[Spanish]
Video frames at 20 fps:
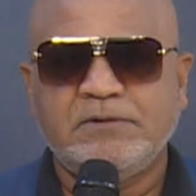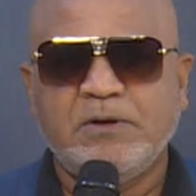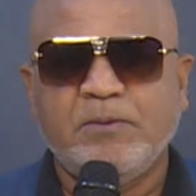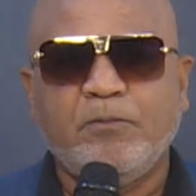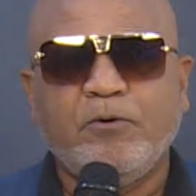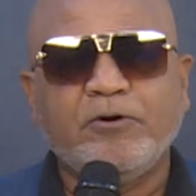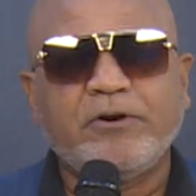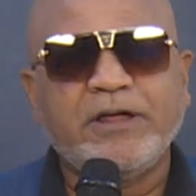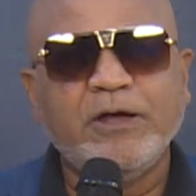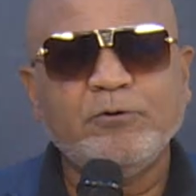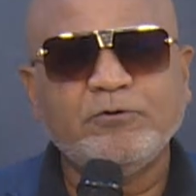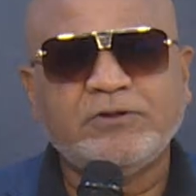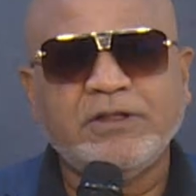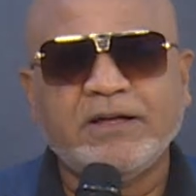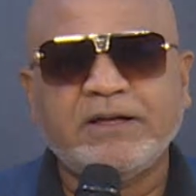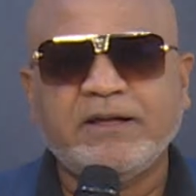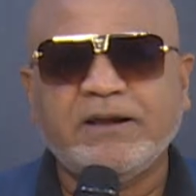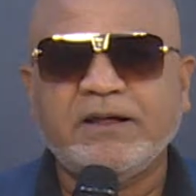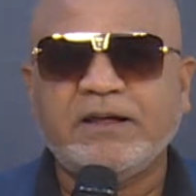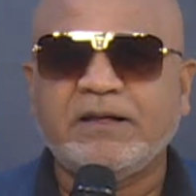¿Por qué usted
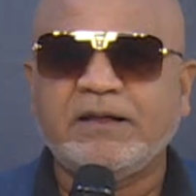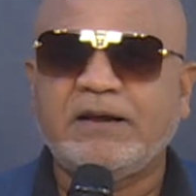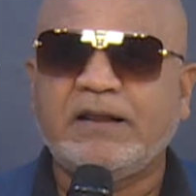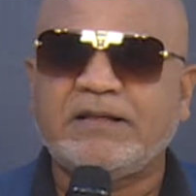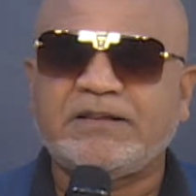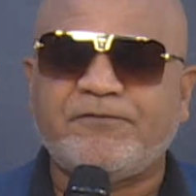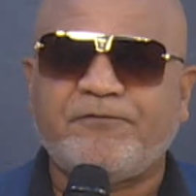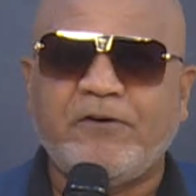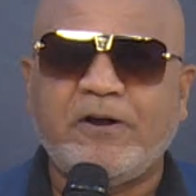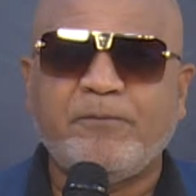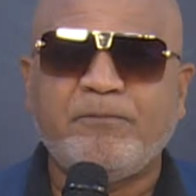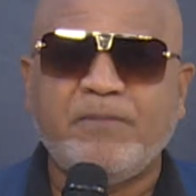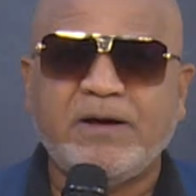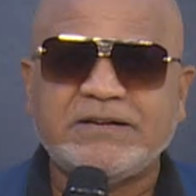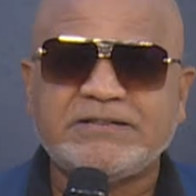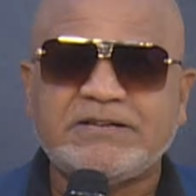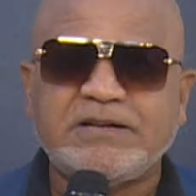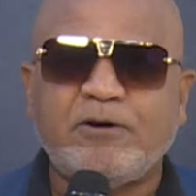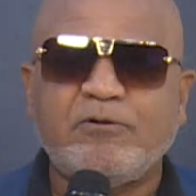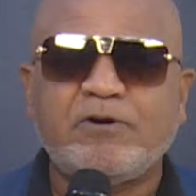cree que las
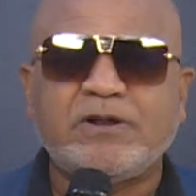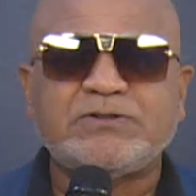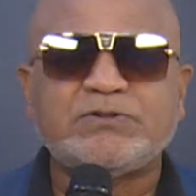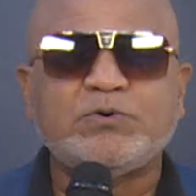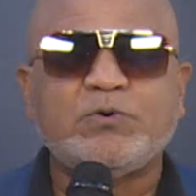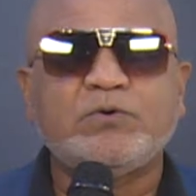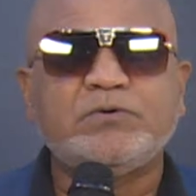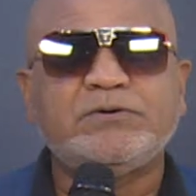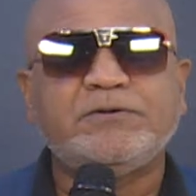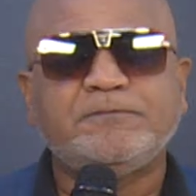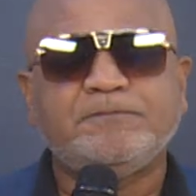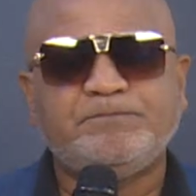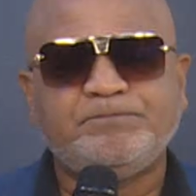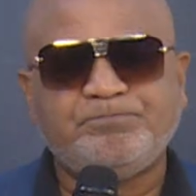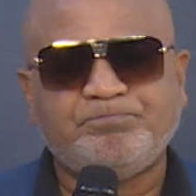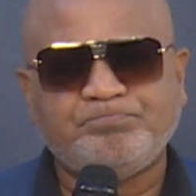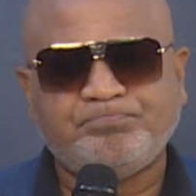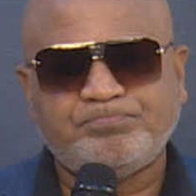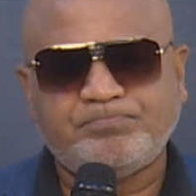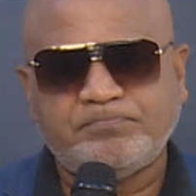farmacias ahora son
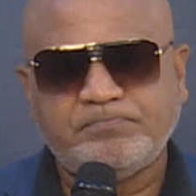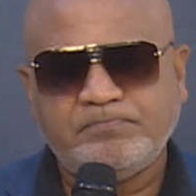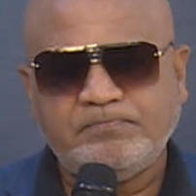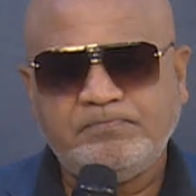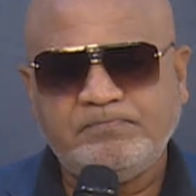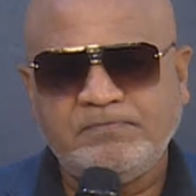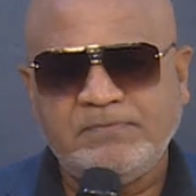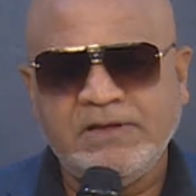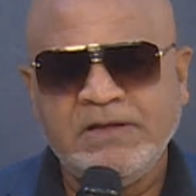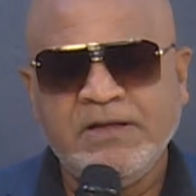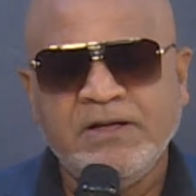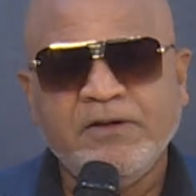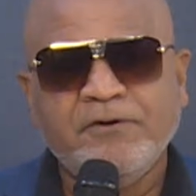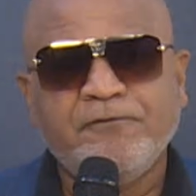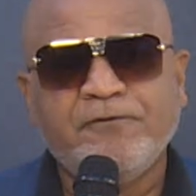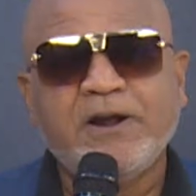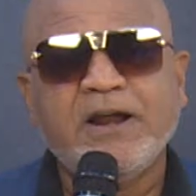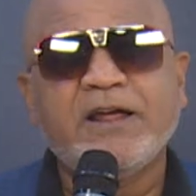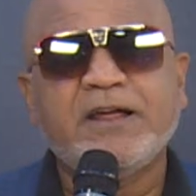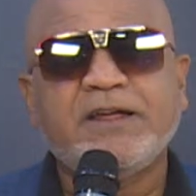
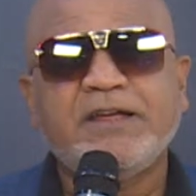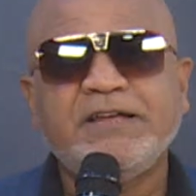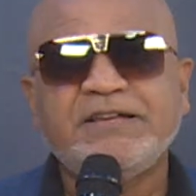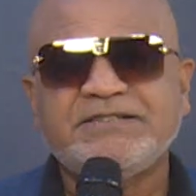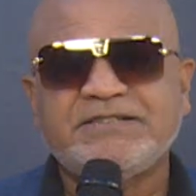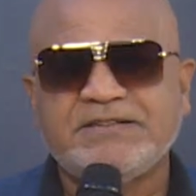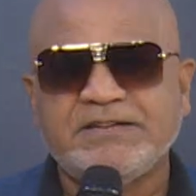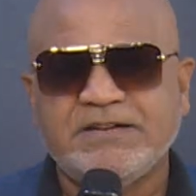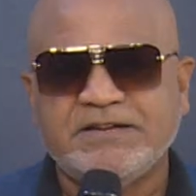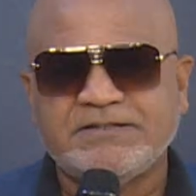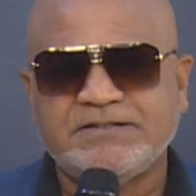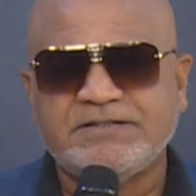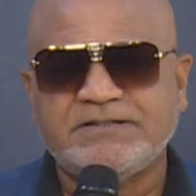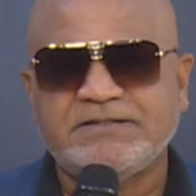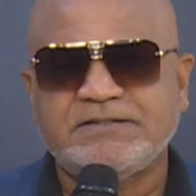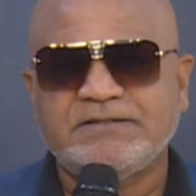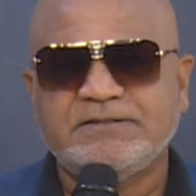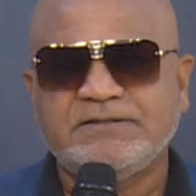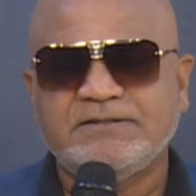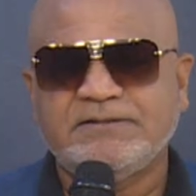franquicias?